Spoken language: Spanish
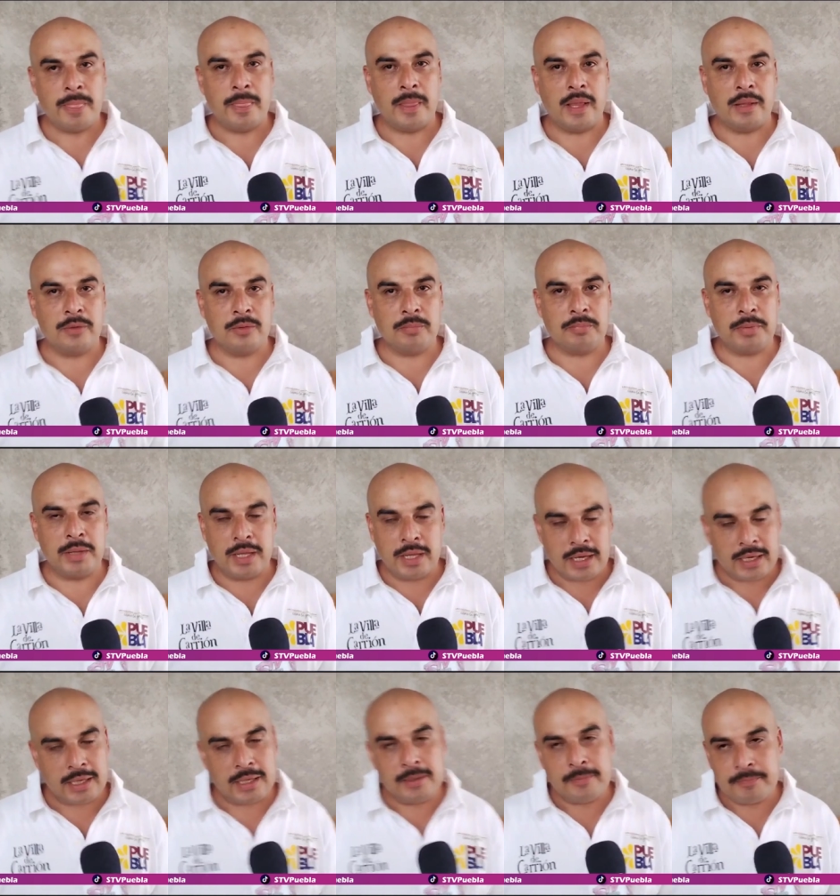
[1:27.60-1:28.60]
dando
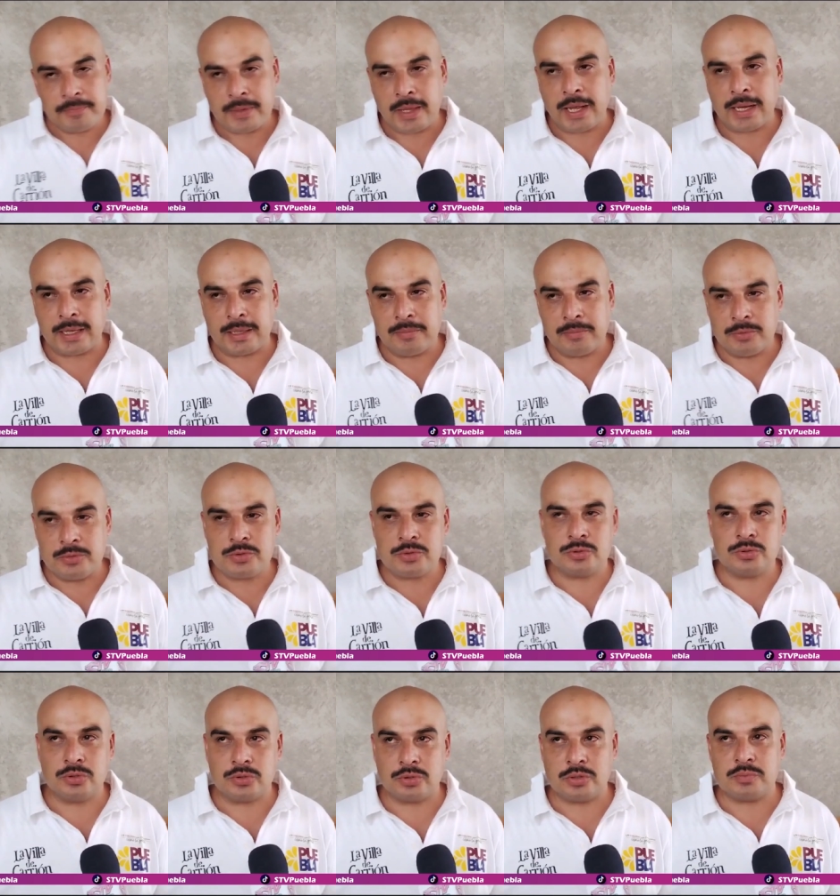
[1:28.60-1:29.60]
pie a que, a que
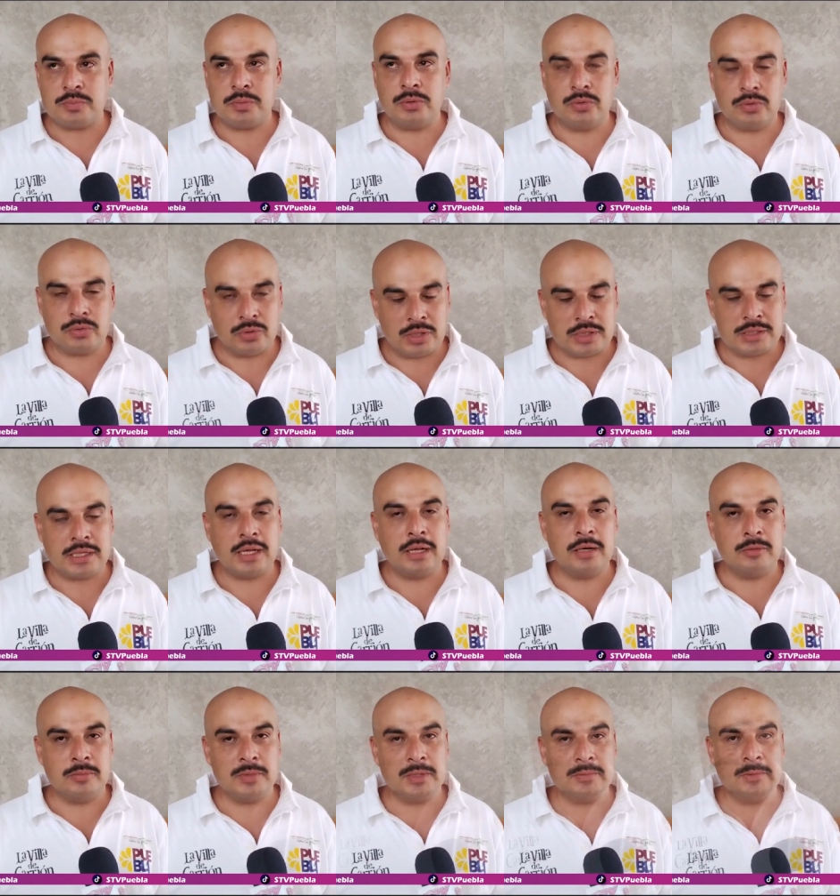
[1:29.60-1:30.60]
muchos otros productores
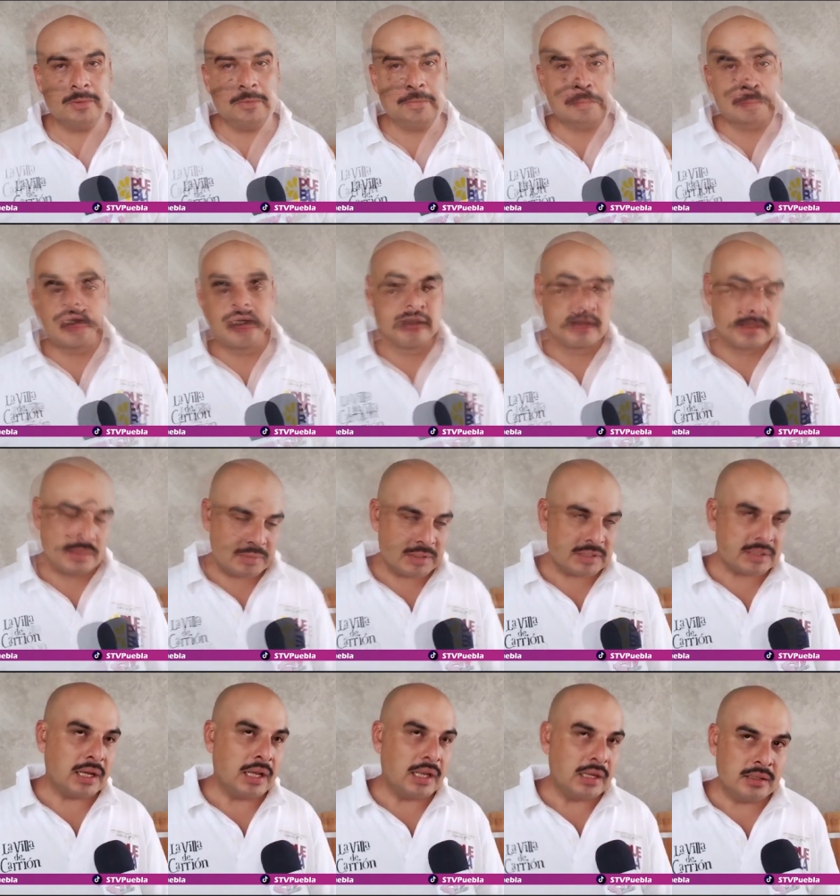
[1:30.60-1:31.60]
hagan lo mismo. Este
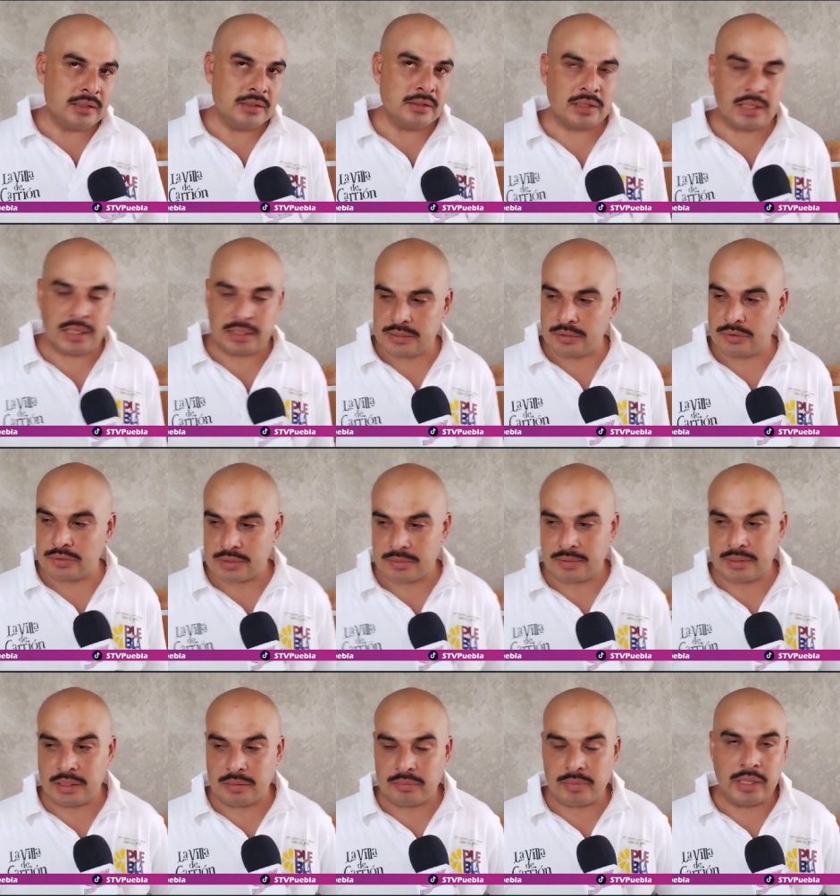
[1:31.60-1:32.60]
mezcal casi no se
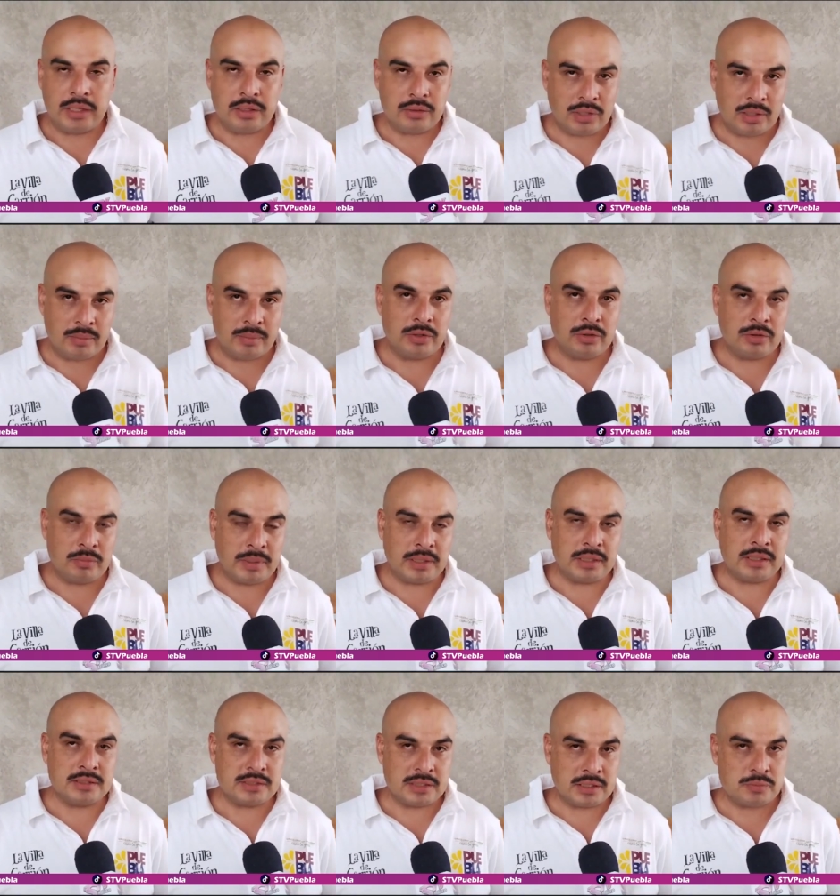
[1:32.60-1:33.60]
vende en México, la mayor
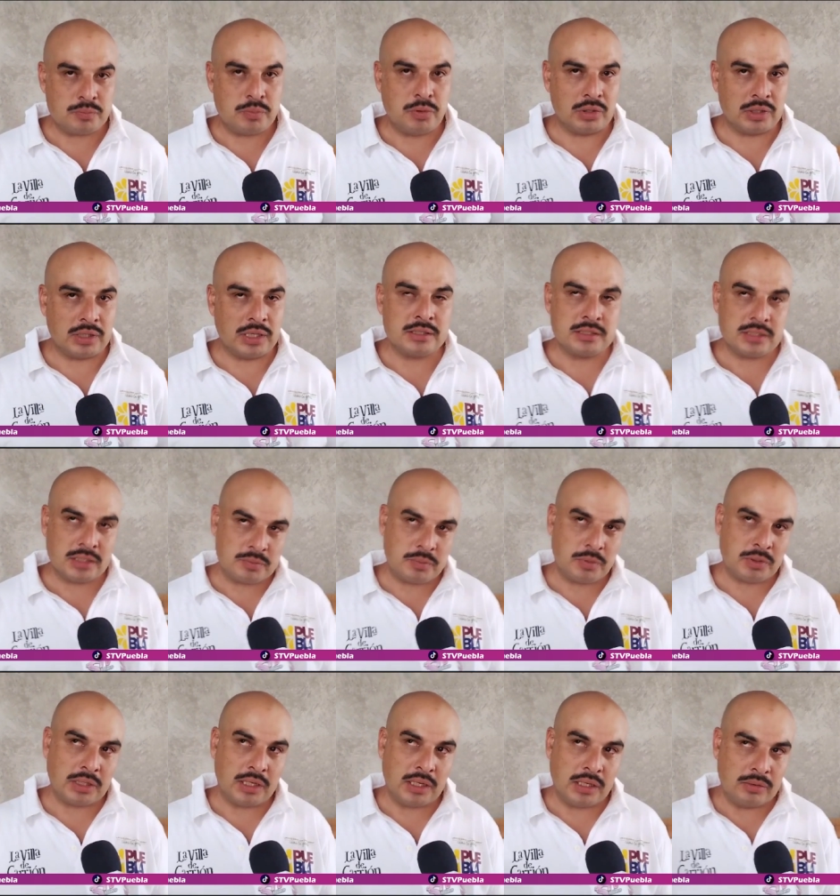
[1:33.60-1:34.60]
parte se exporta, se
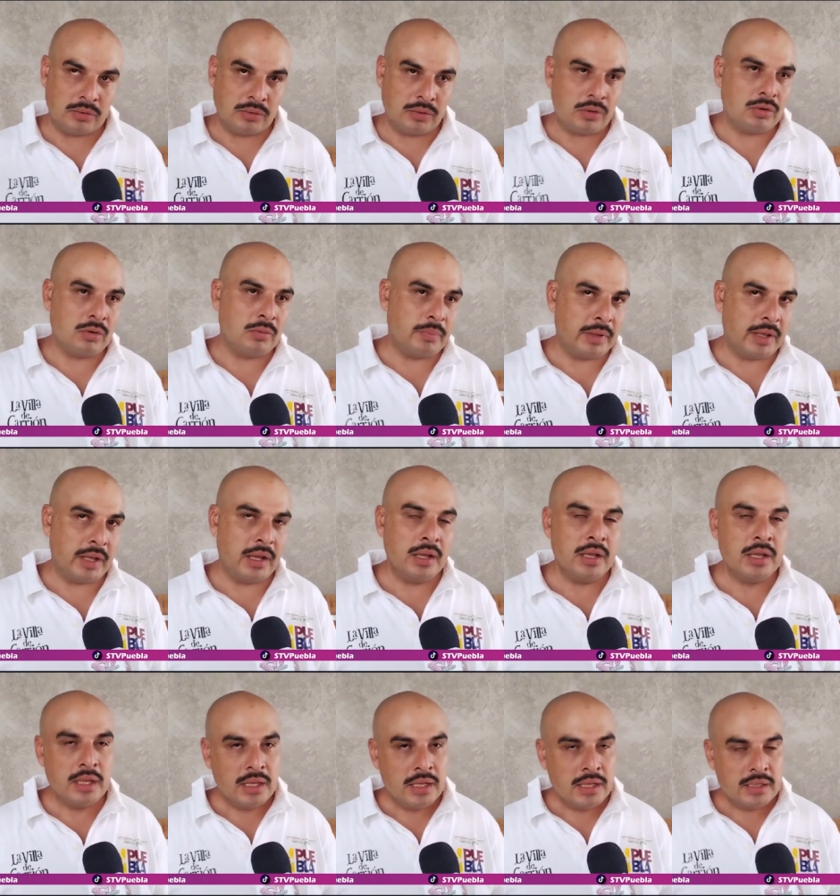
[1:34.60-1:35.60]
exporta a la Unión Europea
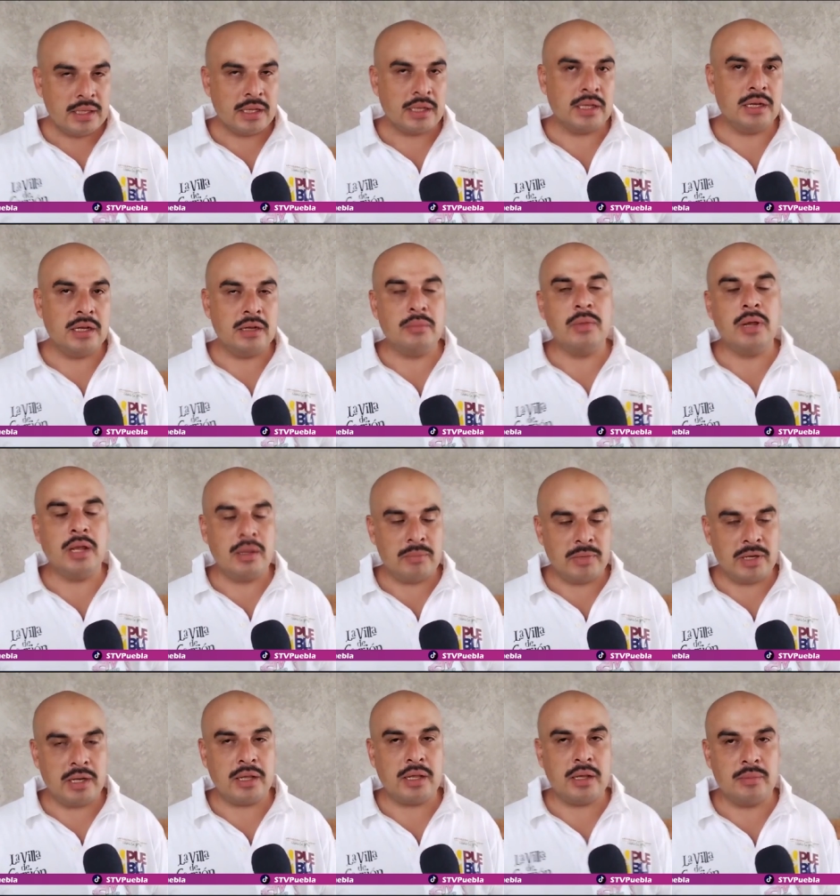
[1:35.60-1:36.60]
y aquí en
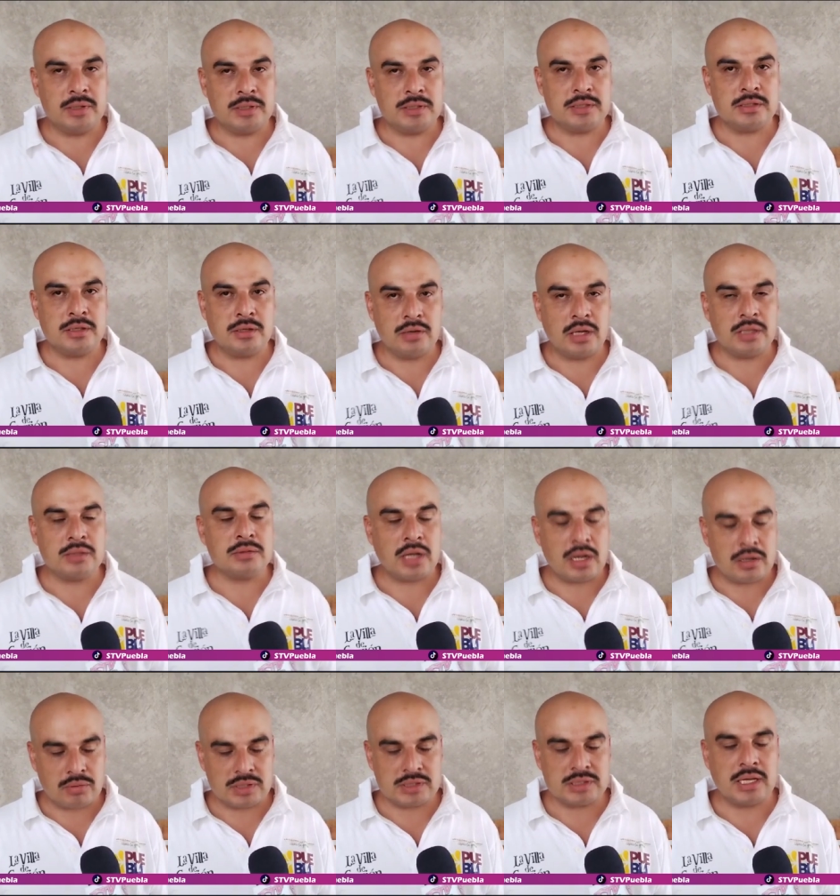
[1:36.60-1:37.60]
América más de cinco,
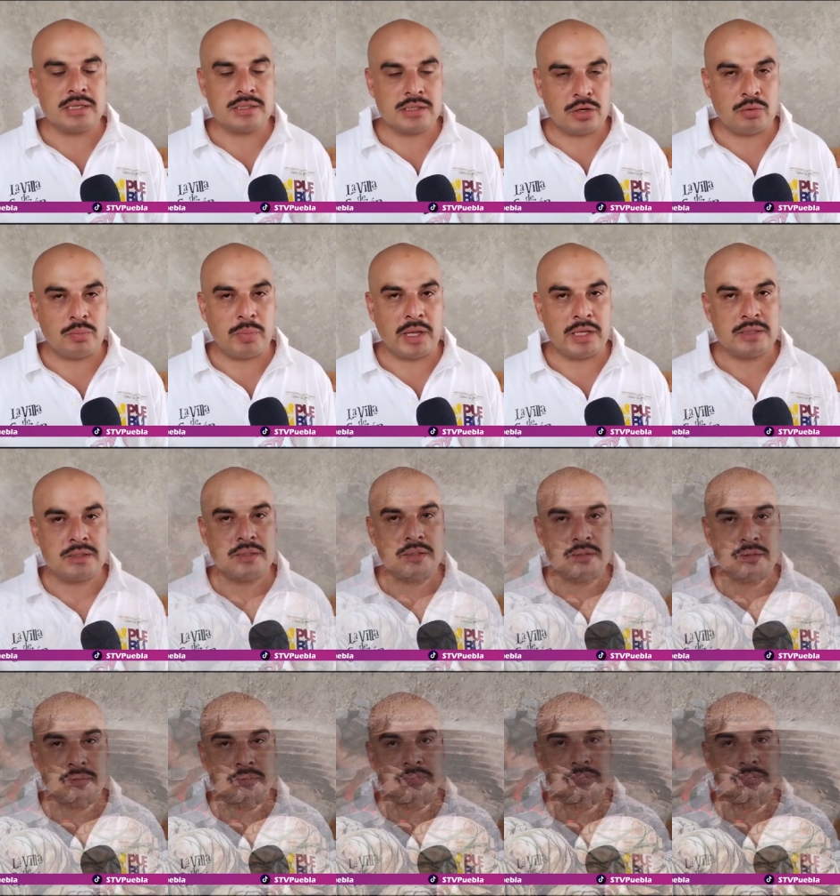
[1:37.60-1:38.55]
a, cinco países.